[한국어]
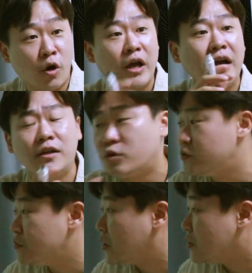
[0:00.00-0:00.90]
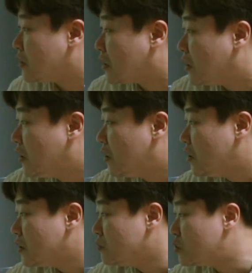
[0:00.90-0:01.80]
거기 하나 더 있습니다. 근데
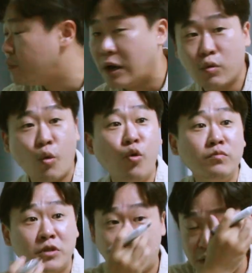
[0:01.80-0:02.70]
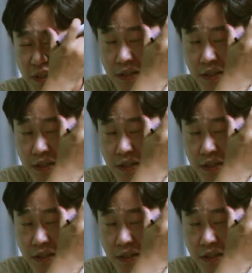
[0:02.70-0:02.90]
음서 말고 공음전.